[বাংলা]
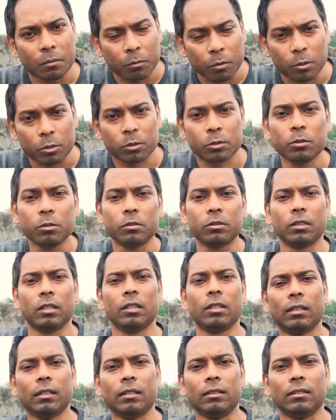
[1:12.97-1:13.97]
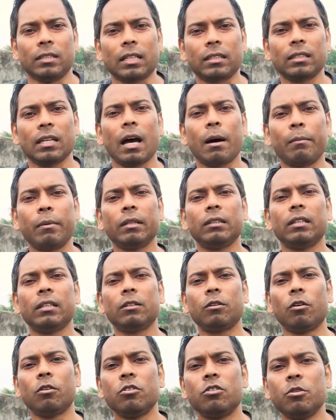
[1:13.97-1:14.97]
প্রস্তুত যাতে আমাদের
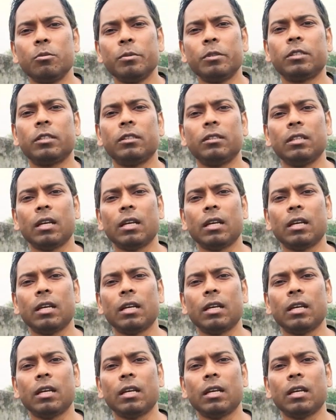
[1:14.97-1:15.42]
কন্ট্রিবিউশন